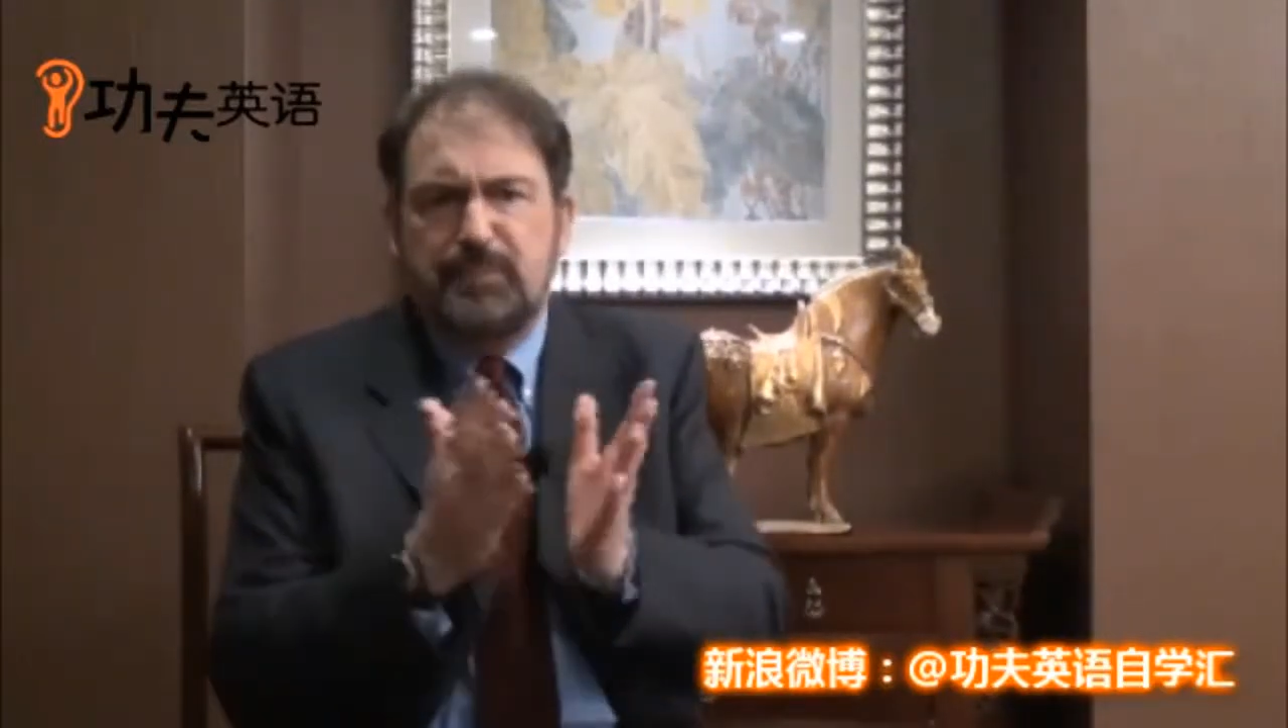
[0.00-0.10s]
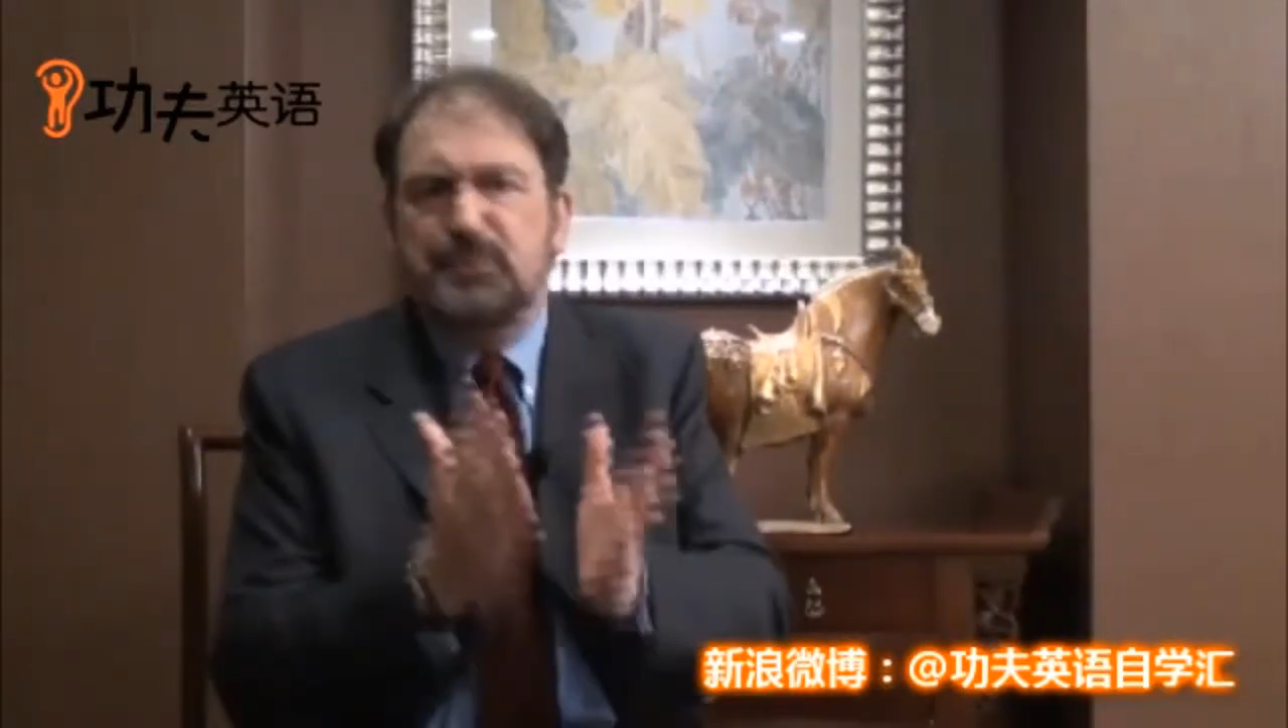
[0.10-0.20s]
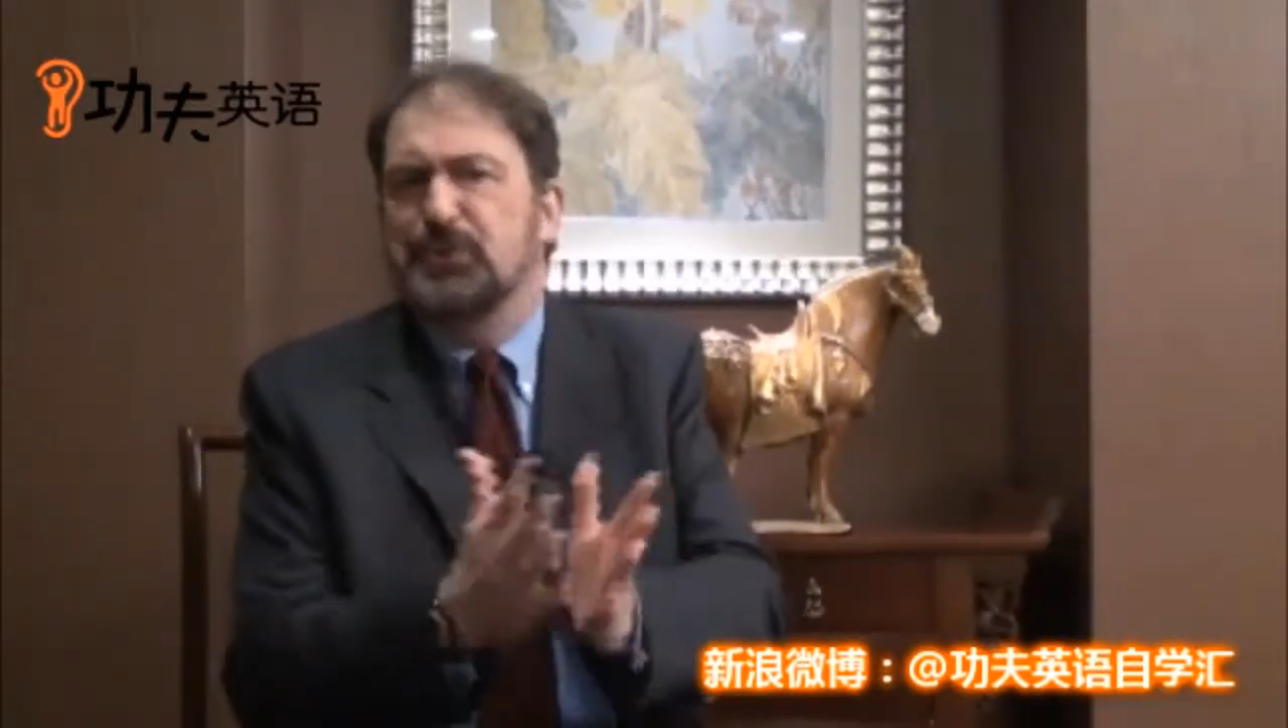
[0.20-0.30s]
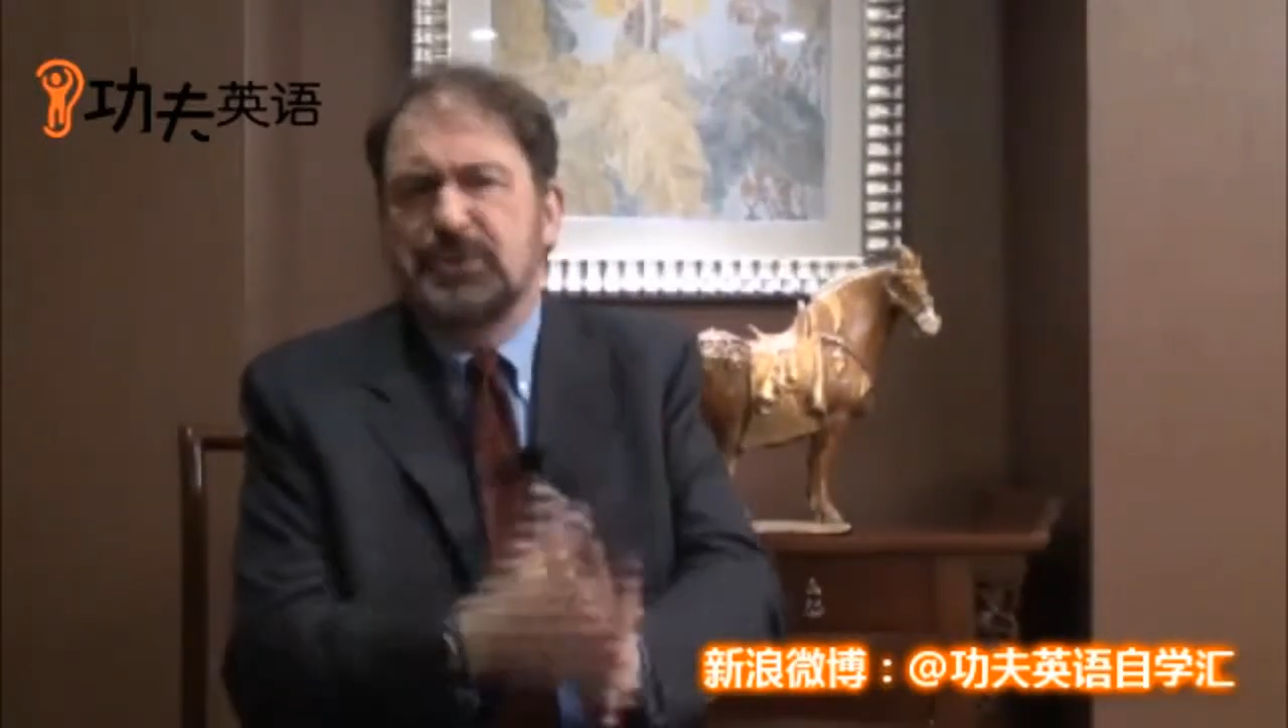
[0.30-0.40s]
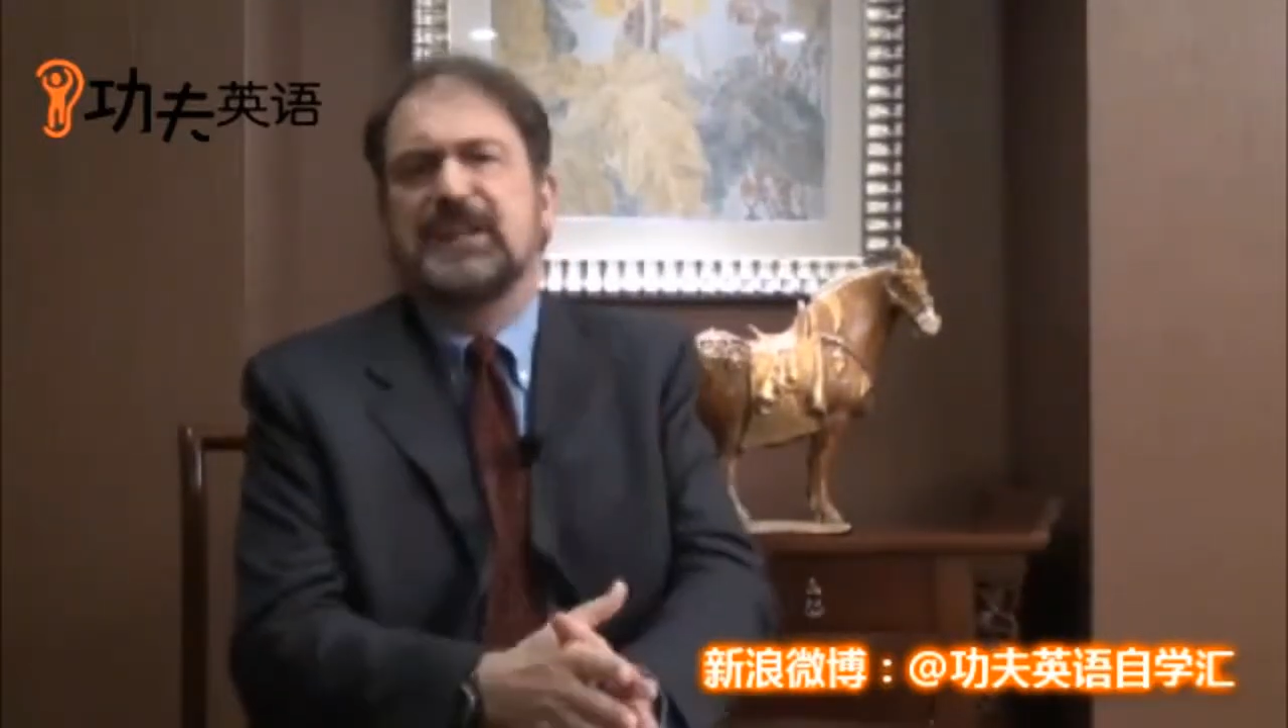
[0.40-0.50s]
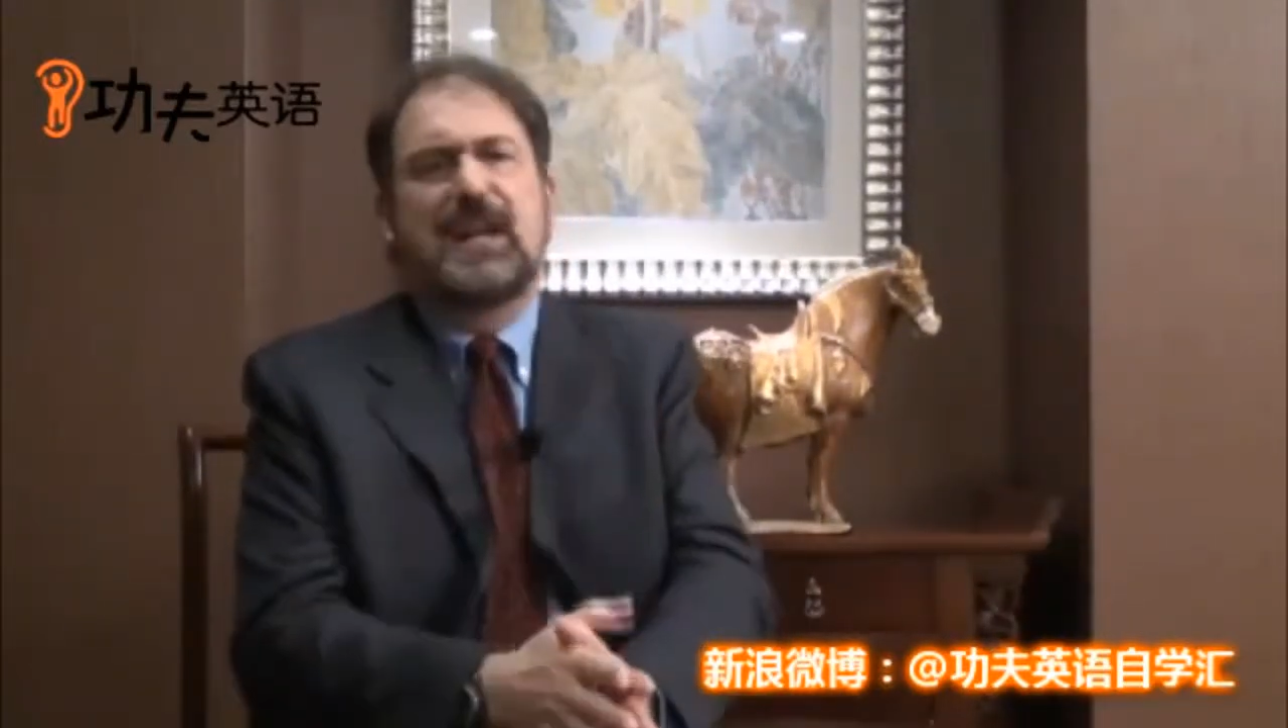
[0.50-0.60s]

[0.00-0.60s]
不懂你